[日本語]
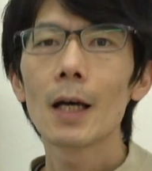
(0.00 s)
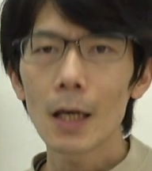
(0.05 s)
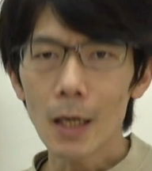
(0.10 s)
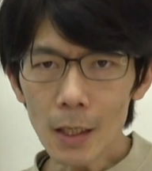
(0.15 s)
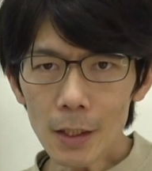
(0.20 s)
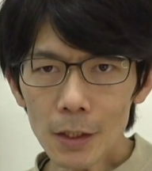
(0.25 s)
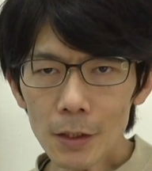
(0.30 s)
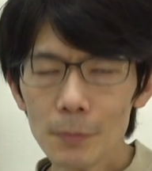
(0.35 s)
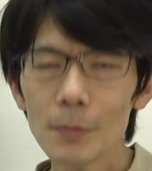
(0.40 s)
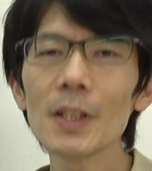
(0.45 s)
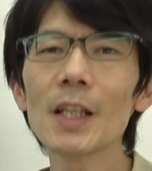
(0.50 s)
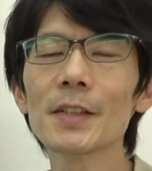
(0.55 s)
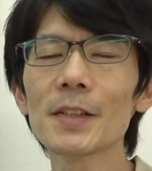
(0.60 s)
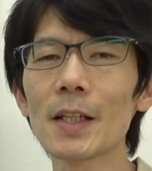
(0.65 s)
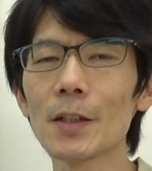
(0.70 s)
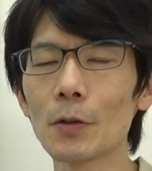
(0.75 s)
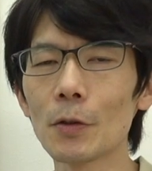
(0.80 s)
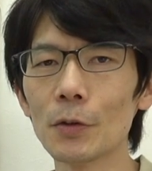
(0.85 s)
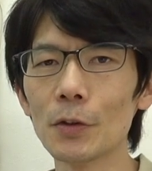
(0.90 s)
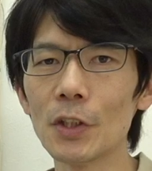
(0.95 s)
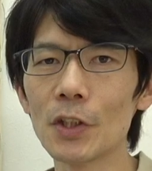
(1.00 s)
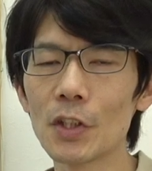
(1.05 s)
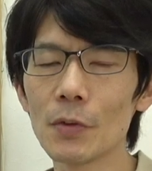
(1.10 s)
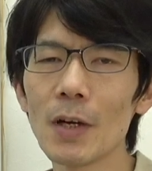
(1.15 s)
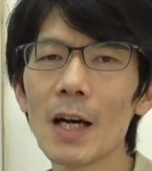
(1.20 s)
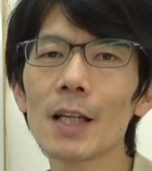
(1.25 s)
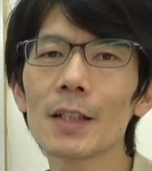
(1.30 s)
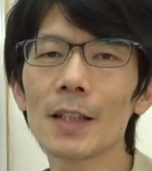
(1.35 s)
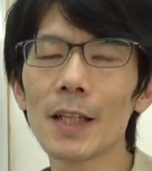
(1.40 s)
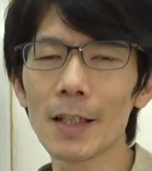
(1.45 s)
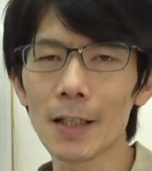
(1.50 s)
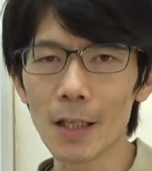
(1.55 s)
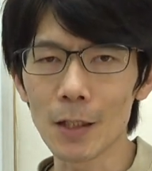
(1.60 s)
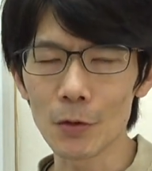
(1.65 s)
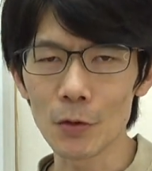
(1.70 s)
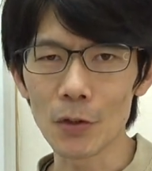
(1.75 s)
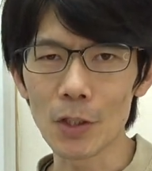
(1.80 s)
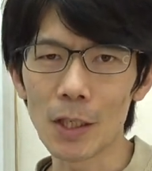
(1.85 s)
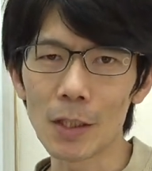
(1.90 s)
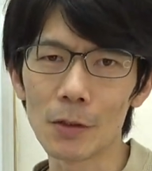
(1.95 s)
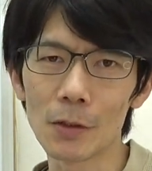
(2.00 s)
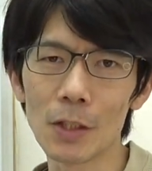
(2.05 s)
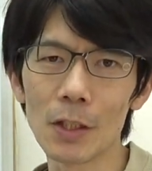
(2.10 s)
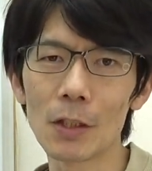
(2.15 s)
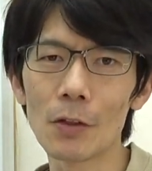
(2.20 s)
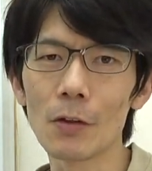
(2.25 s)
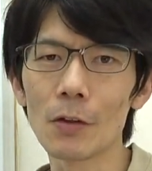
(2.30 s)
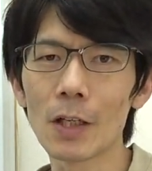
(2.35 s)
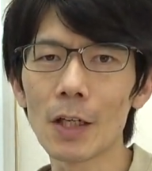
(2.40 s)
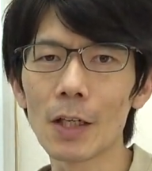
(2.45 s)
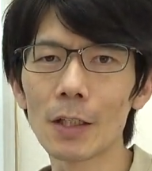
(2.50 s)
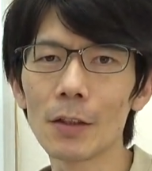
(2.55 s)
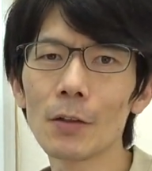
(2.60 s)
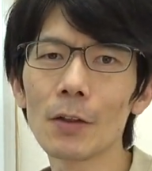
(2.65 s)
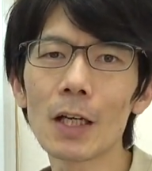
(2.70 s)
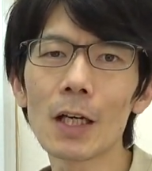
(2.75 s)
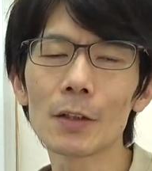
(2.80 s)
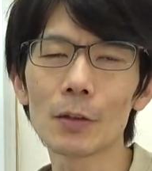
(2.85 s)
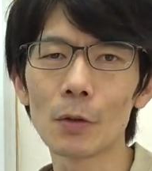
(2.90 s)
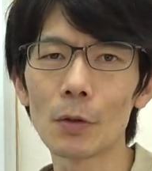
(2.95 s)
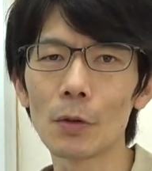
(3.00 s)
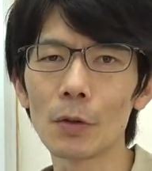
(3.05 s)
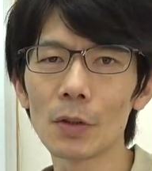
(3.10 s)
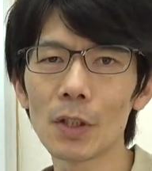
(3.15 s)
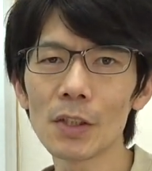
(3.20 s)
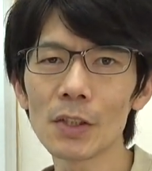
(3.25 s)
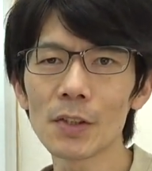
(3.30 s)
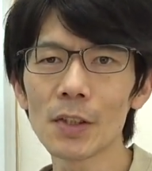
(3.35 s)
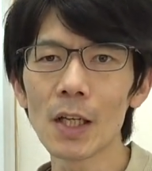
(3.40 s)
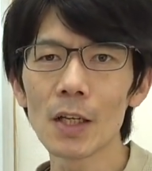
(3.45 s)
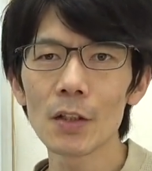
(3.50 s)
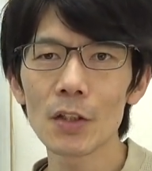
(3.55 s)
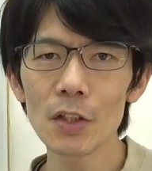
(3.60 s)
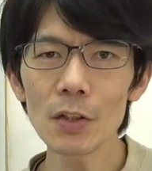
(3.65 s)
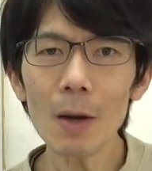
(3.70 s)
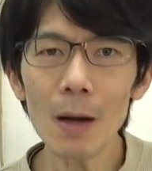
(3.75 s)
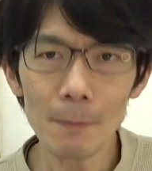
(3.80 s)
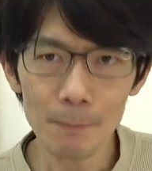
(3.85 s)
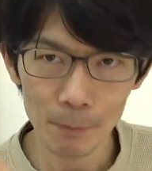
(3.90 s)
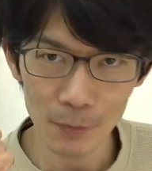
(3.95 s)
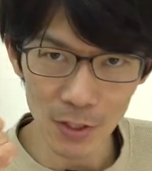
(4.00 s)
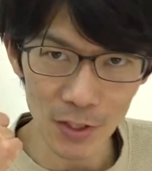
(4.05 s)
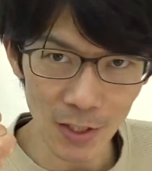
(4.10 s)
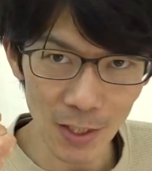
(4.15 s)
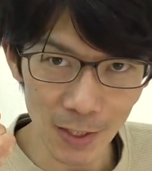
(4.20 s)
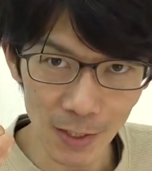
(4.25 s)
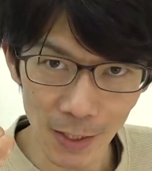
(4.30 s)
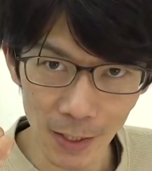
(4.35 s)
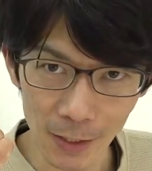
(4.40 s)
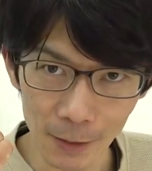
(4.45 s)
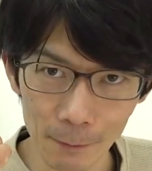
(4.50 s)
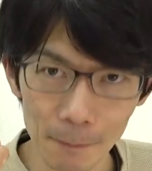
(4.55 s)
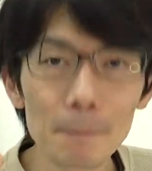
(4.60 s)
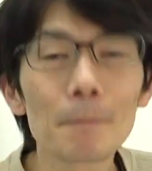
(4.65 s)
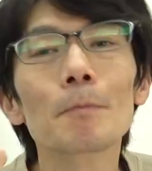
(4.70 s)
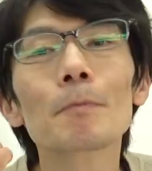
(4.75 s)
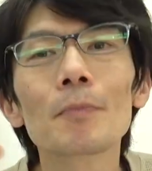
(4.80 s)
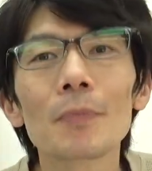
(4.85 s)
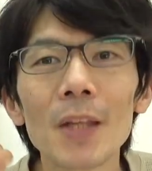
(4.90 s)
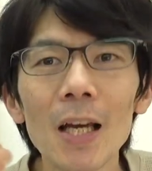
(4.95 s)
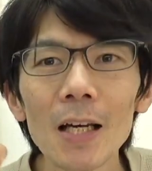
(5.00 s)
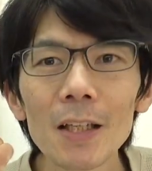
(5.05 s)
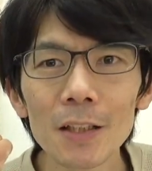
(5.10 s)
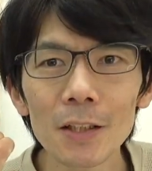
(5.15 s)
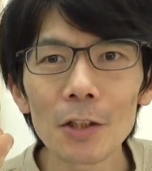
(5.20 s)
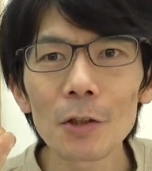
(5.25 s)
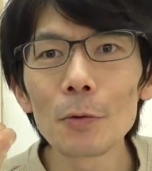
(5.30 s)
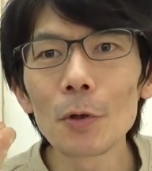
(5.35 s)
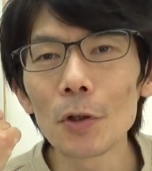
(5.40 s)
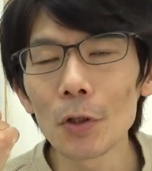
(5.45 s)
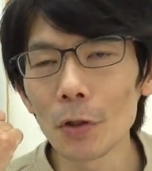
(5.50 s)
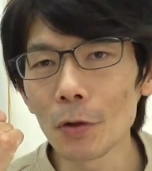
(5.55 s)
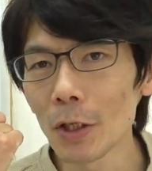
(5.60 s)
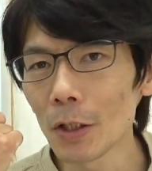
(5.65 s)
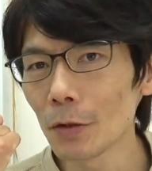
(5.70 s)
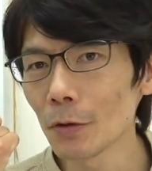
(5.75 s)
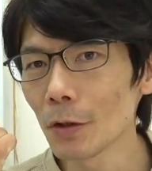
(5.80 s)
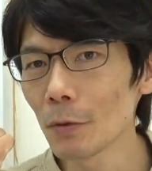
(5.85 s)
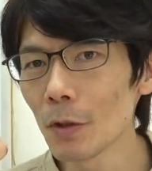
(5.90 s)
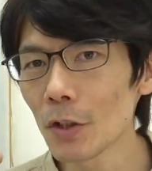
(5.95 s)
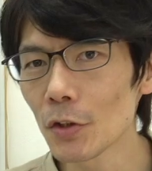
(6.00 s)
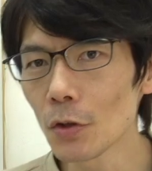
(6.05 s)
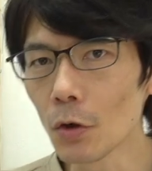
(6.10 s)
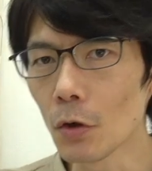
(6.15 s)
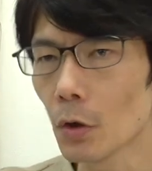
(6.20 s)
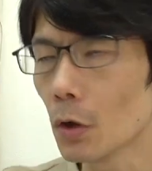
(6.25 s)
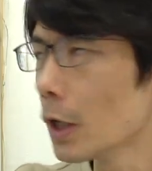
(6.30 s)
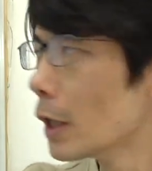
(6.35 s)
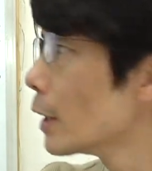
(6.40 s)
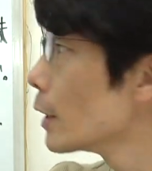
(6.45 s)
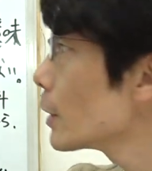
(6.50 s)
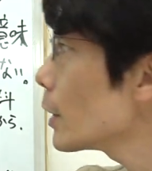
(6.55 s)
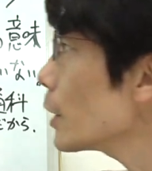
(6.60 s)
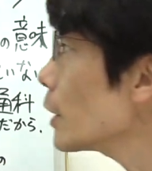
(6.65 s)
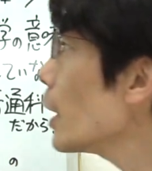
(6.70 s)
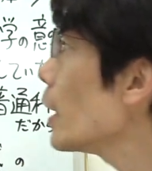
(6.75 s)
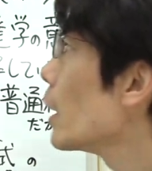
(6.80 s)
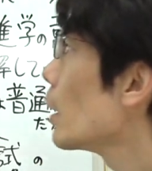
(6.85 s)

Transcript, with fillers: はい、皆さんこんにちは。大学受験の起業会の加藤です。ちは、力なり。はい、今日もこれをやっておきましょう。さて、